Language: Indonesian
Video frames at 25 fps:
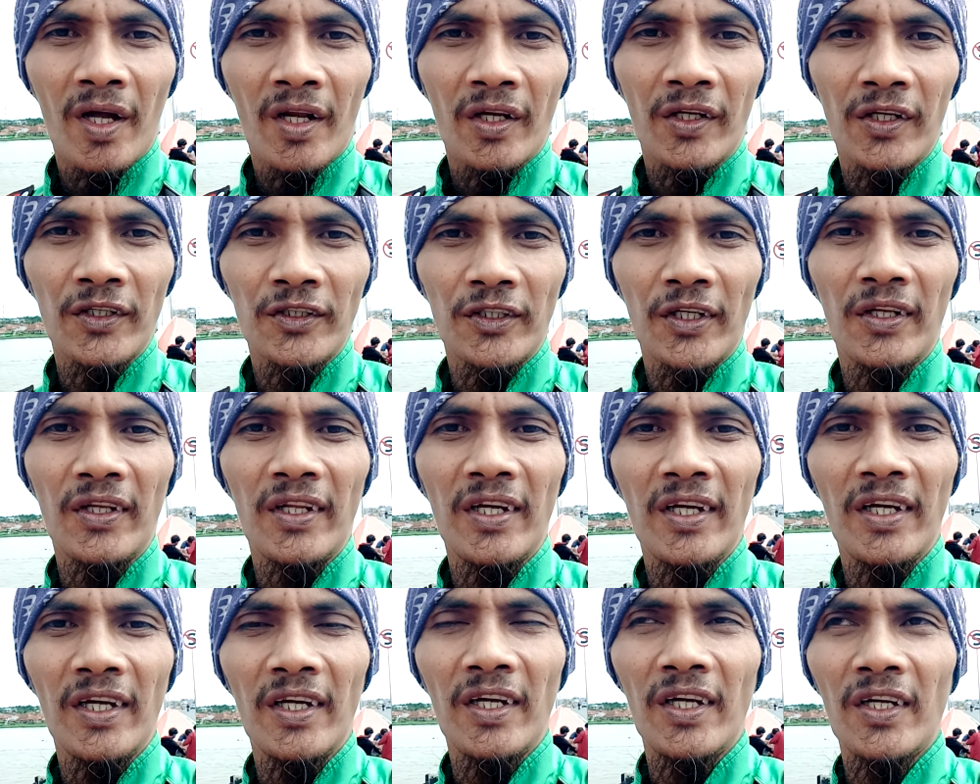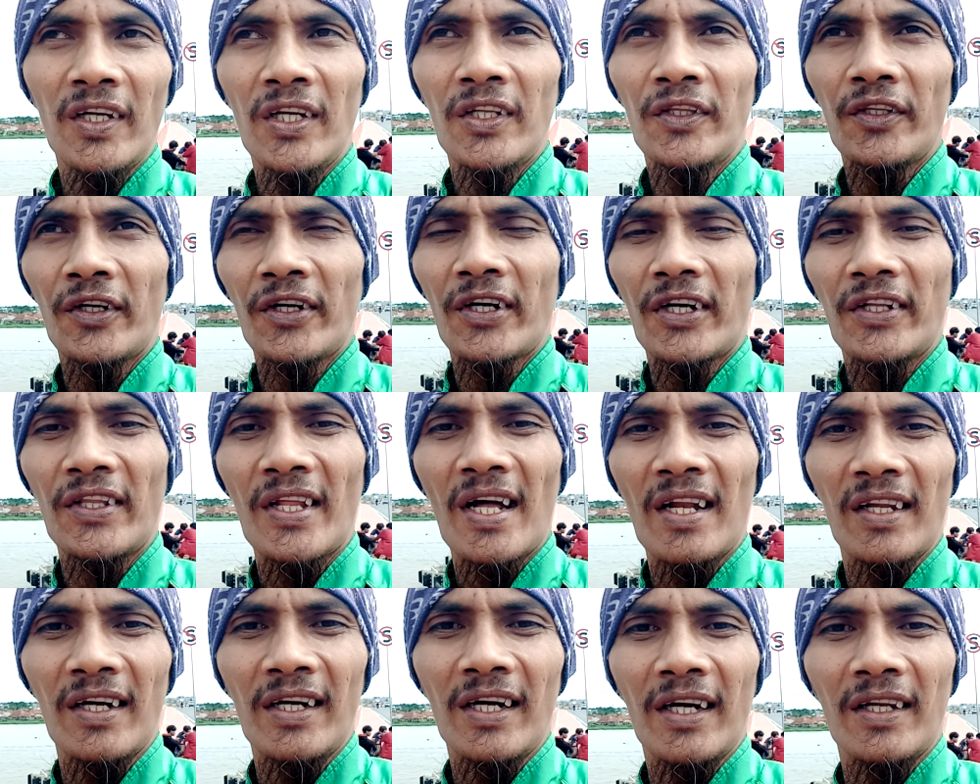Di sini
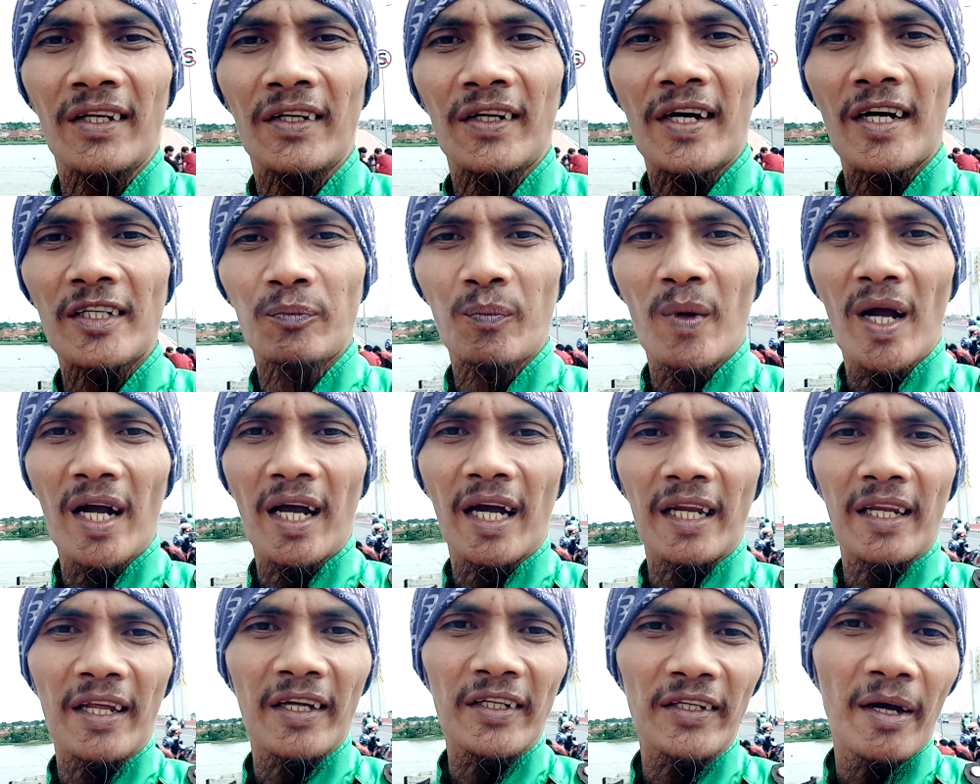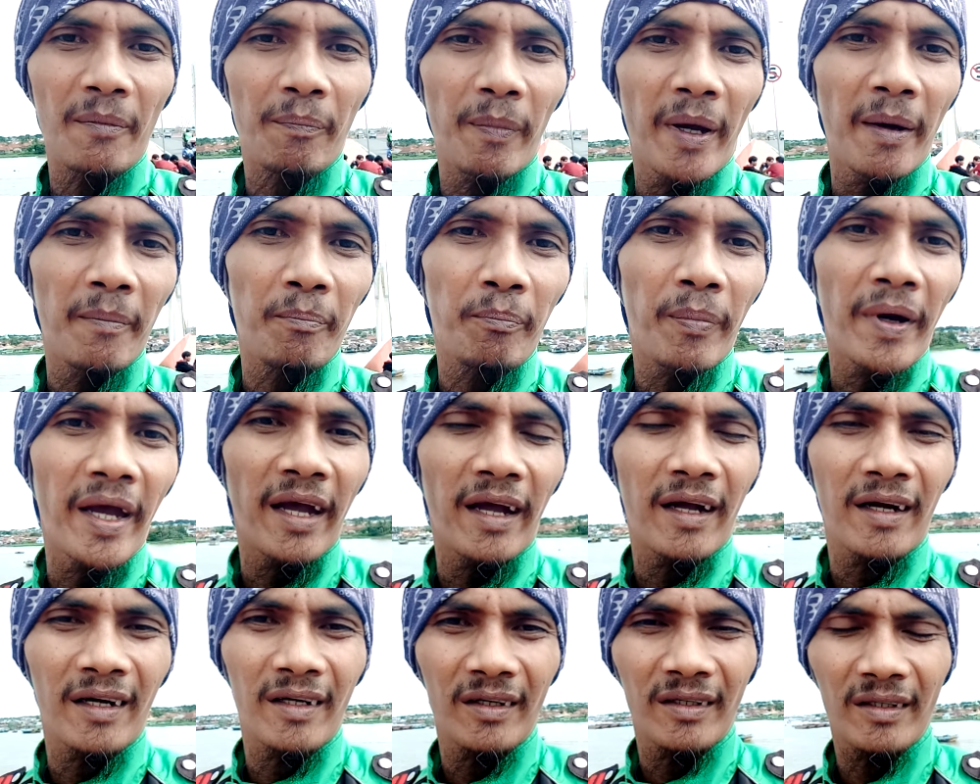terkenal dengan khas makanannya pempek,
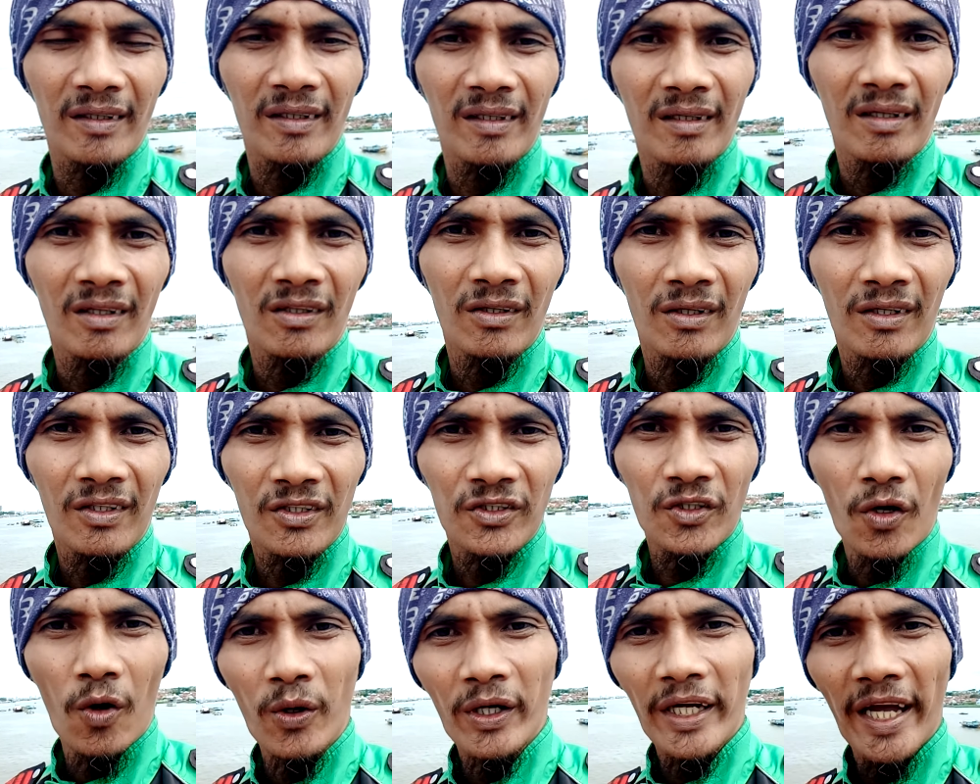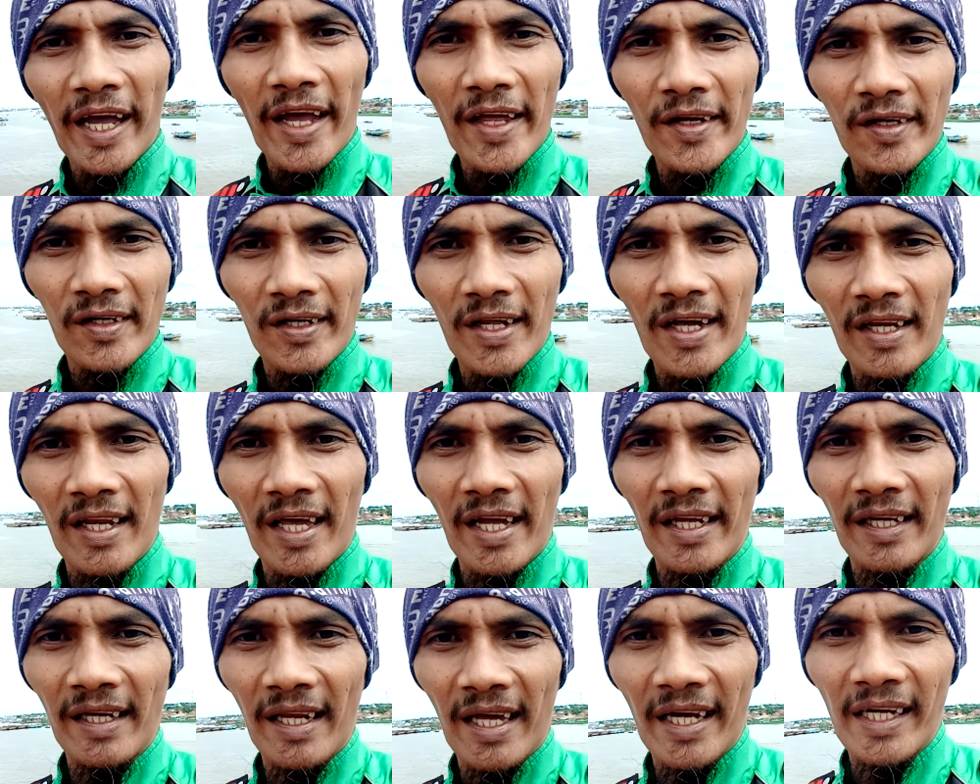songket dan
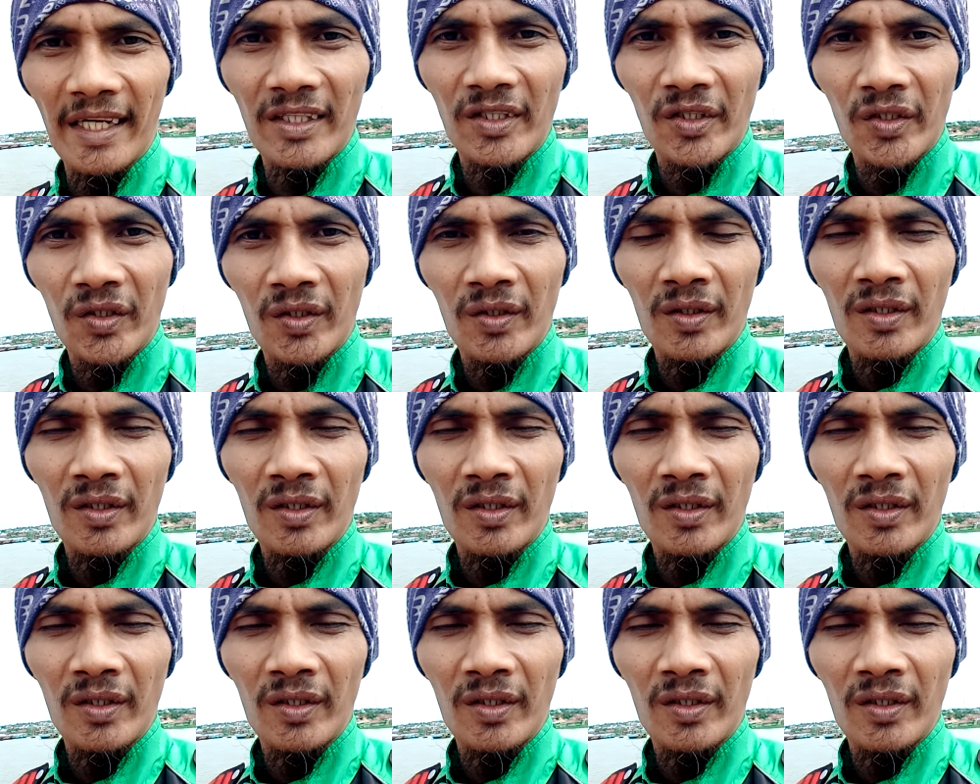lain-lain.